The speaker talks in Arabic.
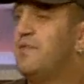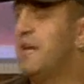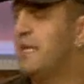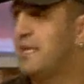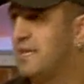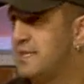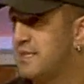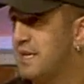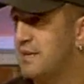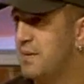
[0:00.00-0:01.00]
اكيد في الات كثير
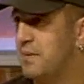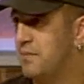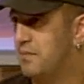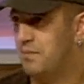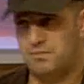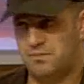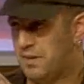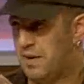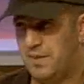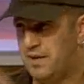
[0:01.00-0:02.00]
زياده ما ايه
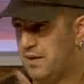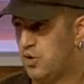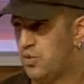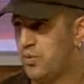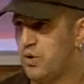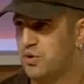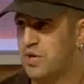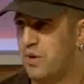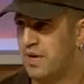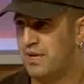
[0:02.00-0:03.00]
كرمال الجروب كله
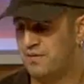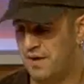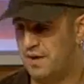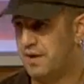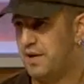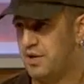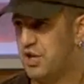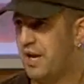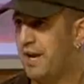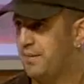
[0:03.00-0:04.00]
سوا اكيد في عندنا نحن
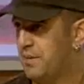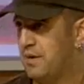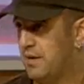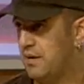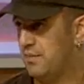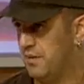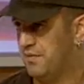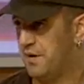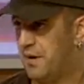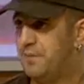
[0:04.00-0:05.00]
شقين
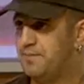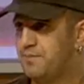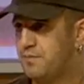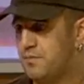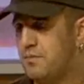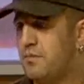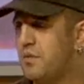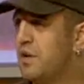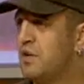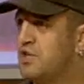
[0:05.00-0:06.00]
بالفرقه
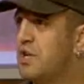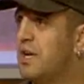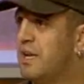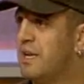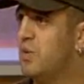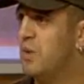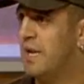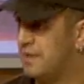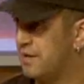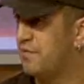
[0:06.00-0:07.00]
الشق اللي هو
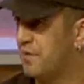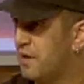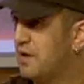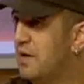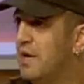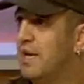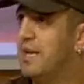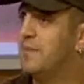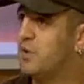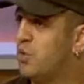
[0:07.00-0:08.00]
آلة النفخ
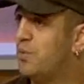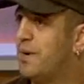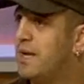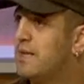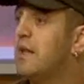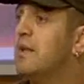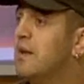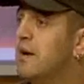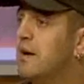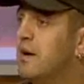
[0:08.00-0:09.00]
اللي هي من الترومبيت
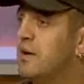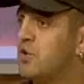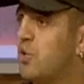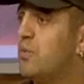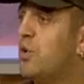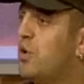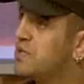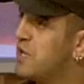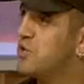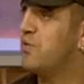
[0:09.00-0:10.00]
للترومبون
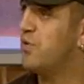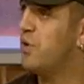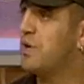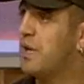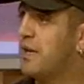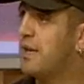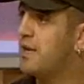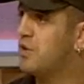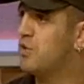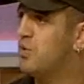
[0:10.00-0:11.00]
ساكسوفون
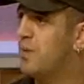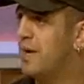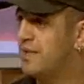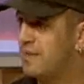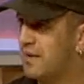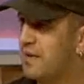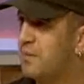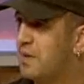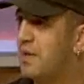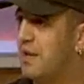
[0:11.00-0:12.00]
كلارينات تيوبا هي
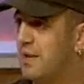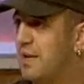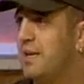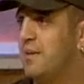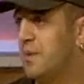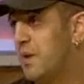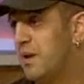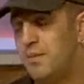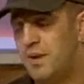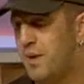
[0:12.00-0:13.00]
التركيبة كلها اللي هي مثل ما
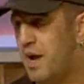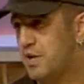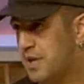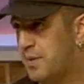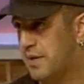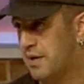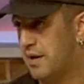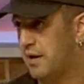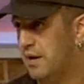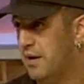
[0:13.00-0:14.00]
قلنا ما بحاجة أبدا
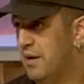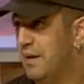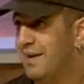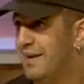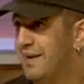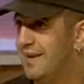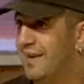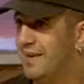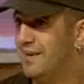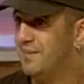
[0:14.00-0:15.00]
ل آه،